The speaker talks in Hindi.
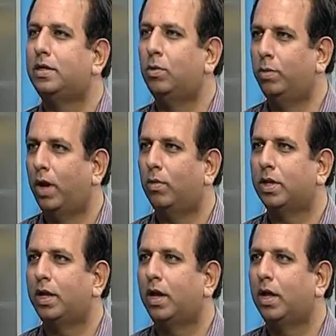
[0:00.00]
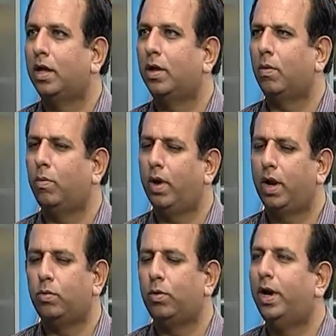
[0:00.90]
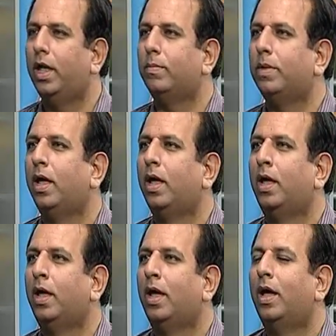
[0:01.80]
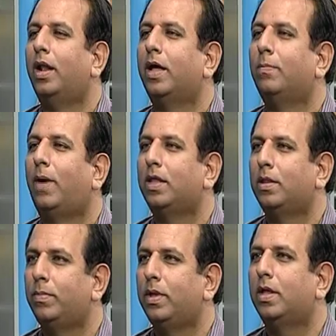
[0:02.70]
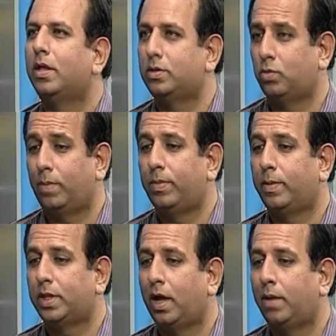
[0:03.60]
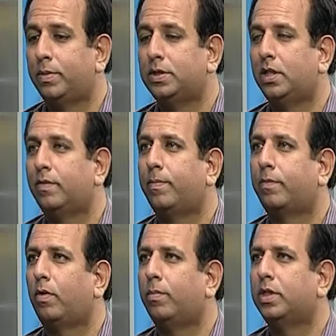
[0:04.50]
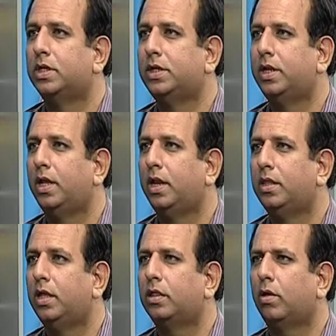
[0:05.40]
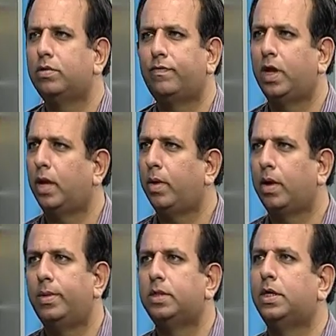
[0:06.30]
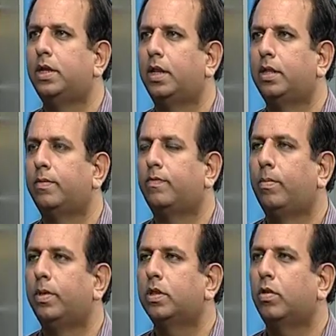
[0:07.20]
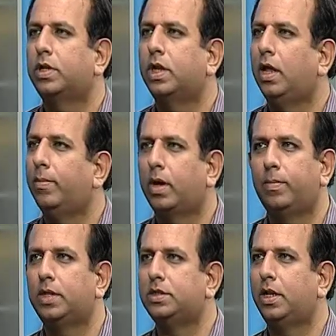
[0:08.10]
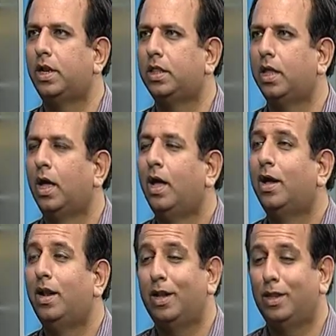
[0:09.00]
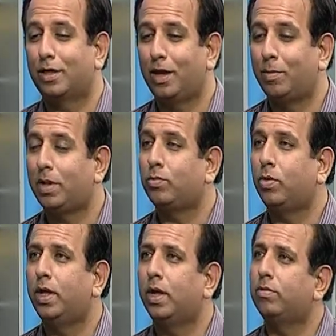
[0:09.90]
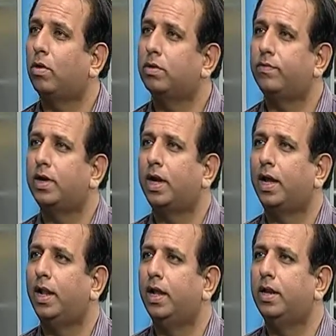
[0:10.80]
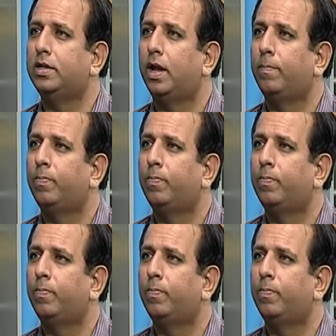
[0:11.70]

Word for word: ढूंढना होता है ना जी वो एक ढूंढ लिया हमने लेकिन बात हम ये जो आपने बताया पिछले दफ़ा परफॉर्मेंस अच्छी नहीं रही थी साउथ अफ्रीका में कभी अच्छी नहीं रहती परफॉर्मेंस ऑस्ट्रेलिया में कभी अच्छी नहीं रहती लेकिन इसका ये मतलब थोड़ी है कि हम साउथ अफ्रीका खेलने ही नहीं जाएँ